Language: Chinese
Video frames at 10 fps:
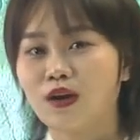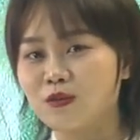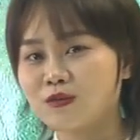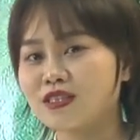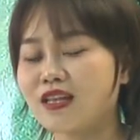
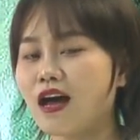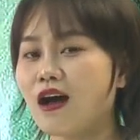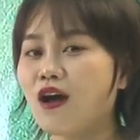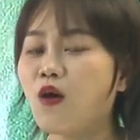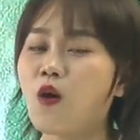我们知道，
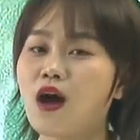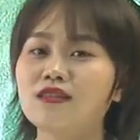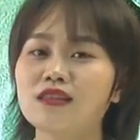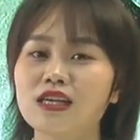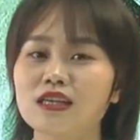
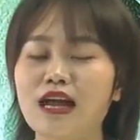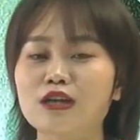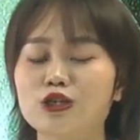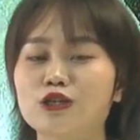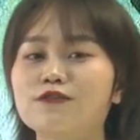皇帝他
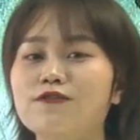吃